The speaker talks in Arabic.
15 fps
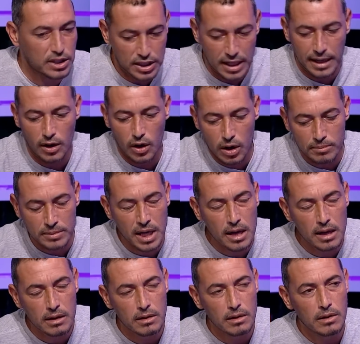جانا
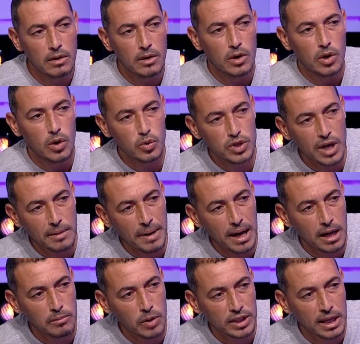العمده وجا
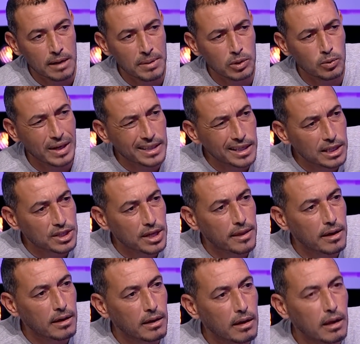معاه المعتمد وقتاش
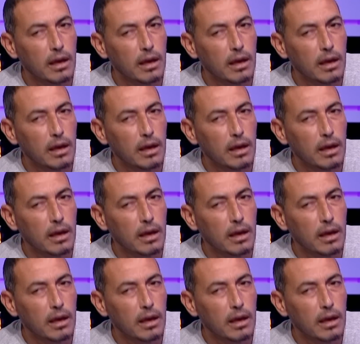هذا